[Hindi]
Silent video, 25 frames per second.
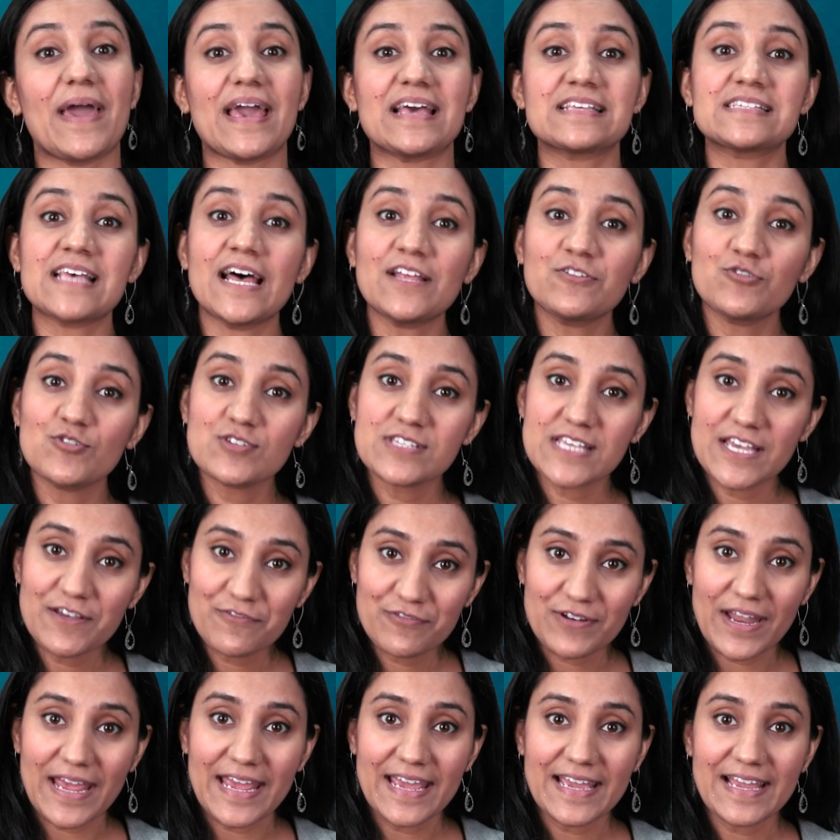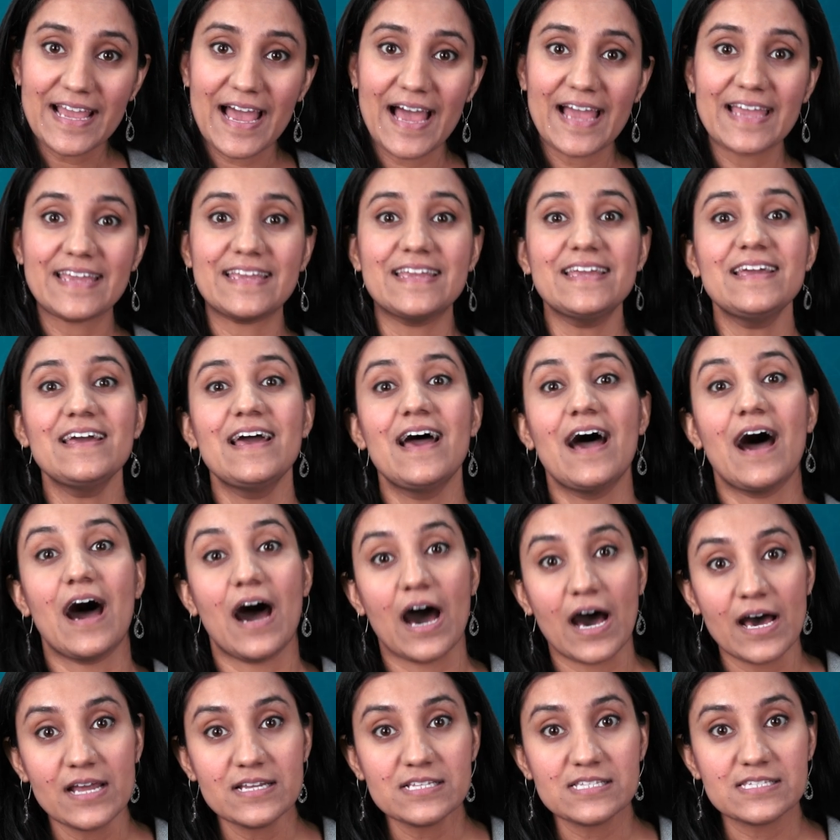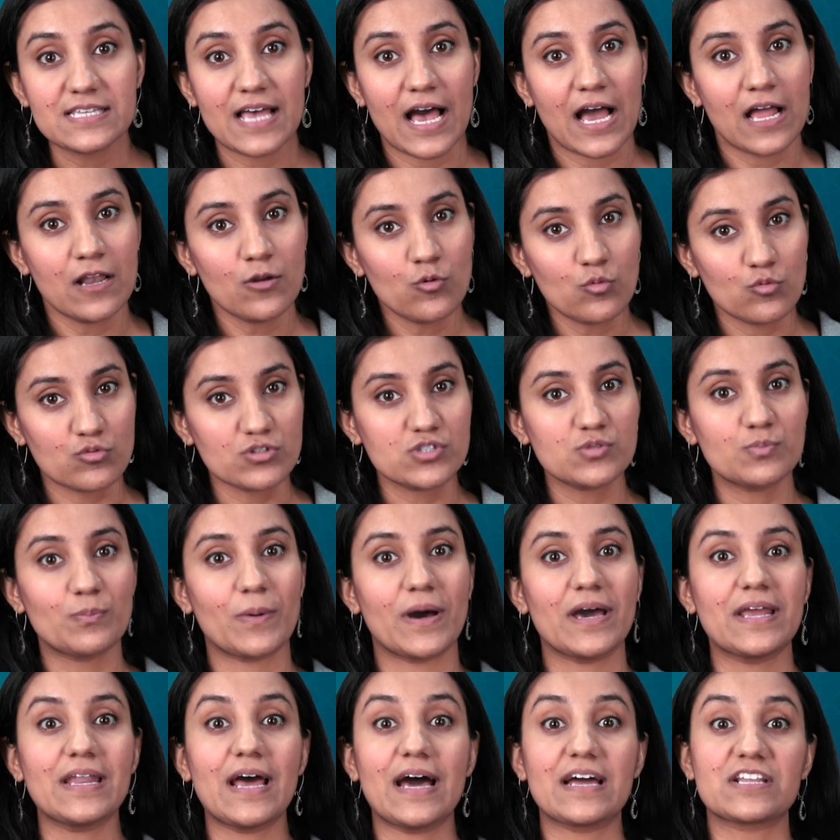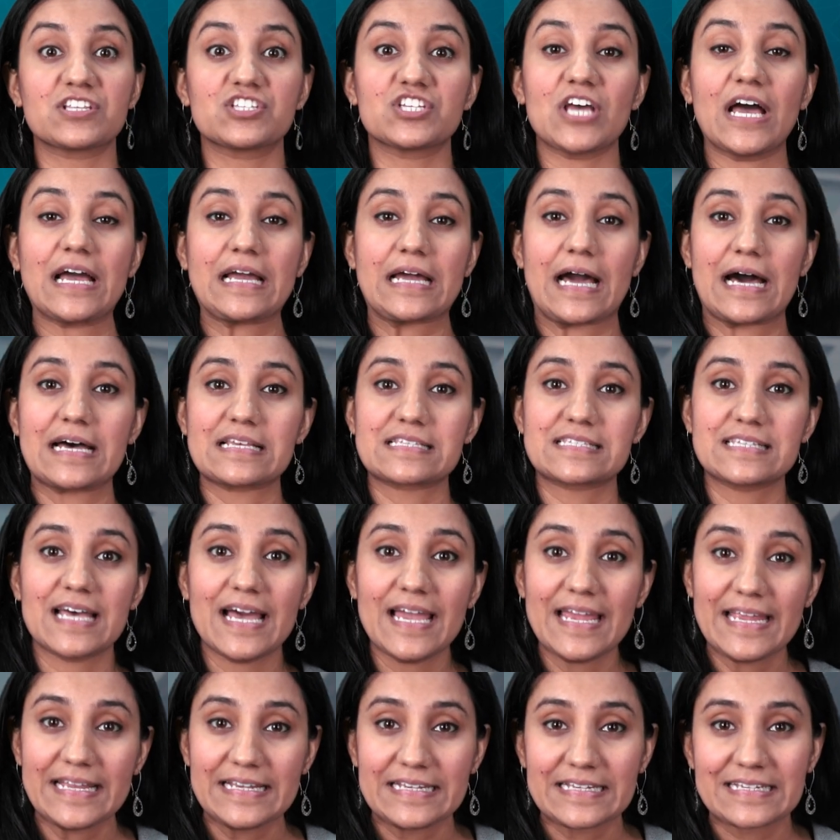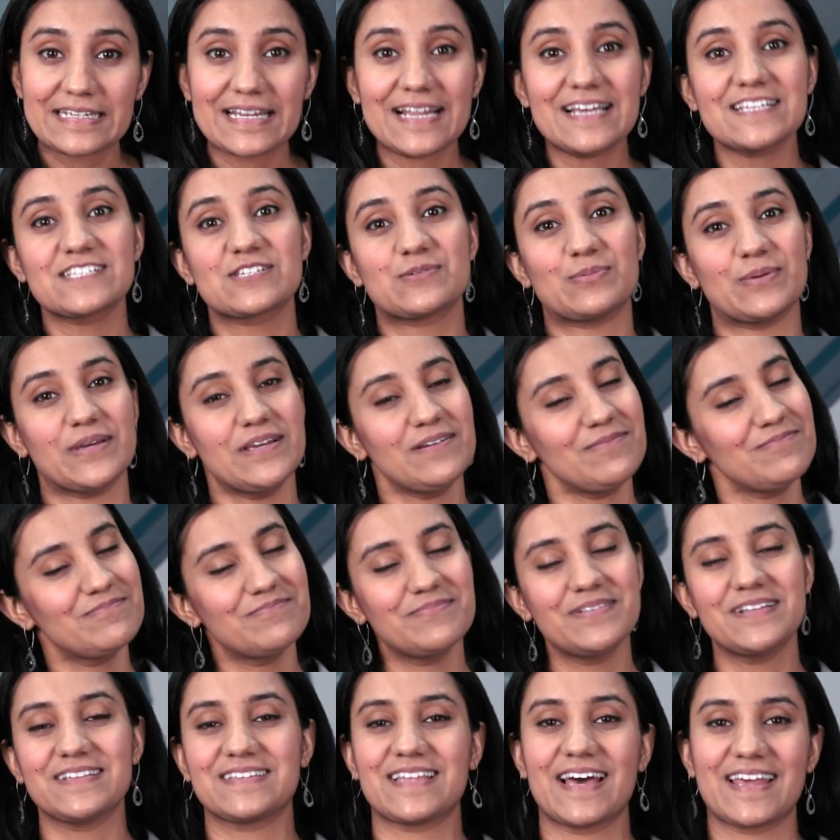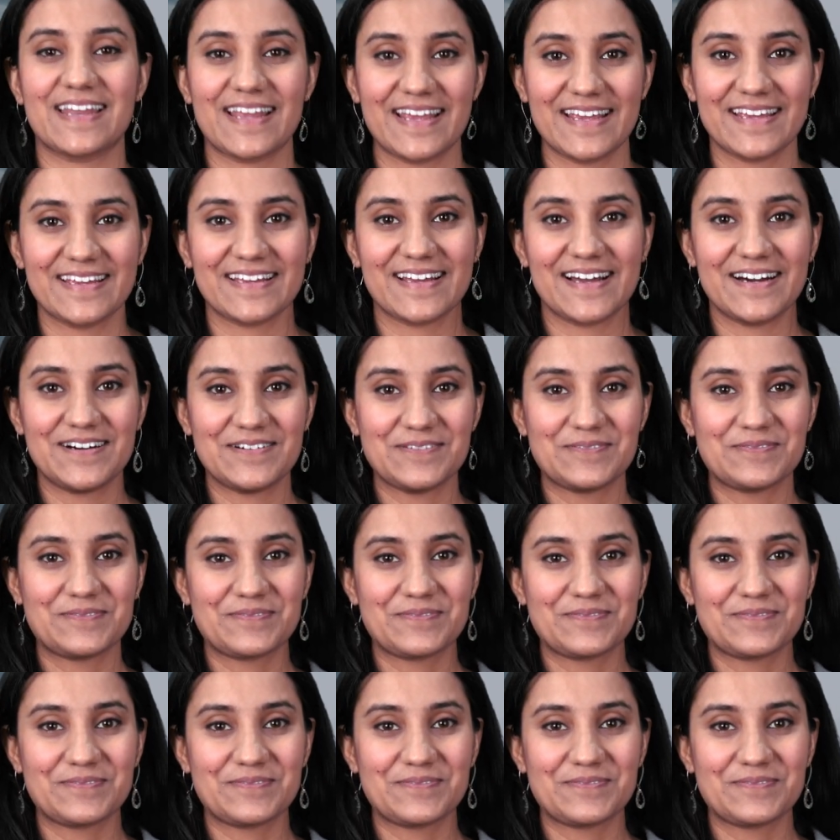पैसा तो सेफ रहेगा ही हर साल उस पर अच्छा खासा इंटरेस्ट भी मिलता रहेगा